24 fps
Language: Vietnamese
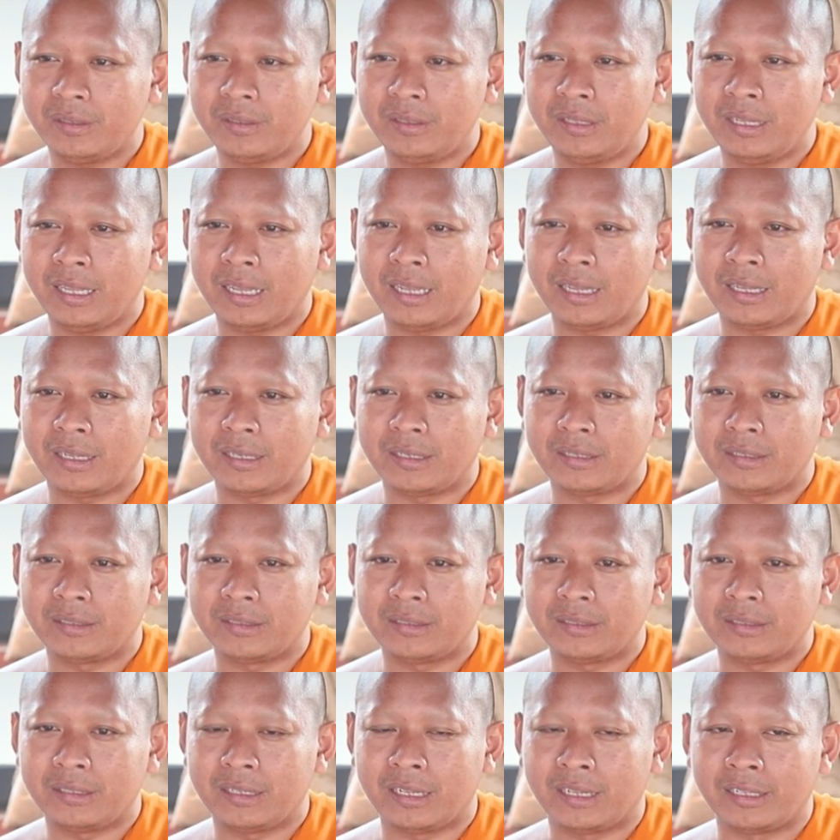nè
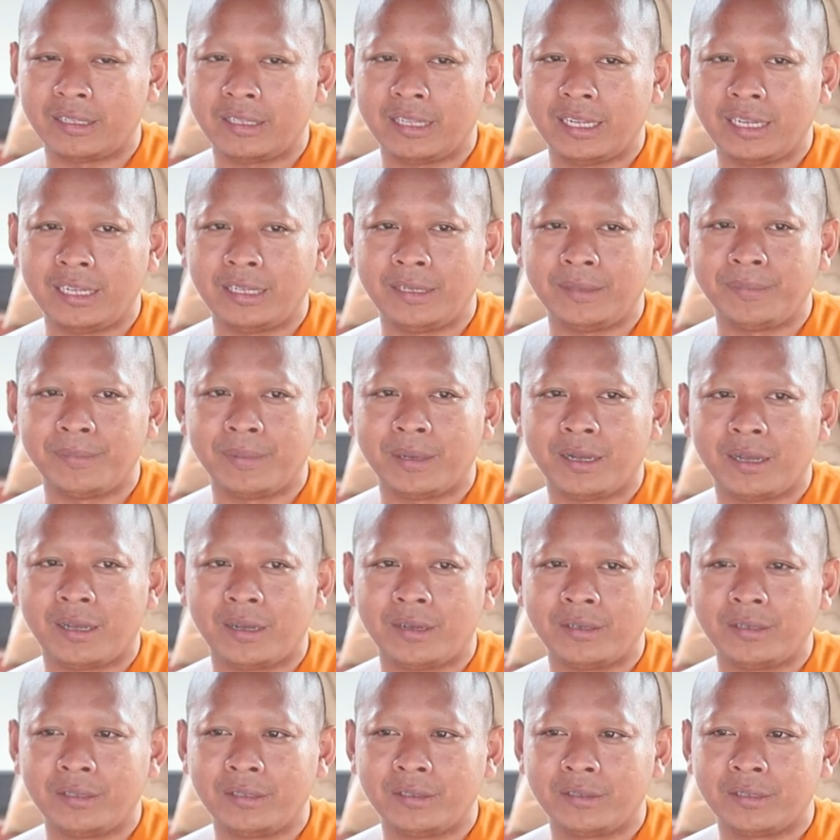đặt tay mà
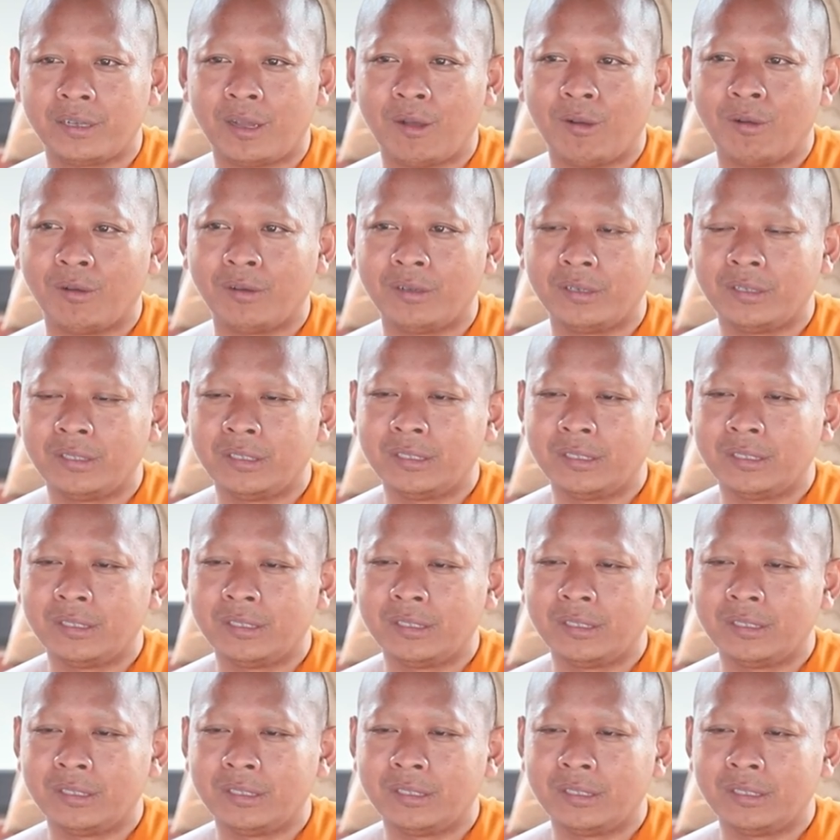ơi khâu